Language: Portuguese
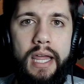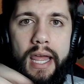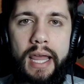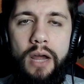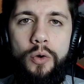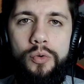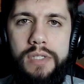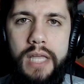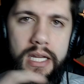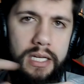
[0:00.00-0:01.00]
ela
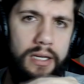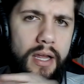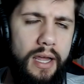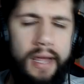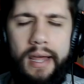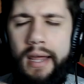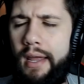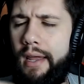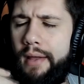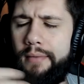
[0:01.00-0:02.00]
consegue
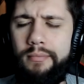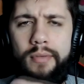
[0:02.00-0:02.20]
é,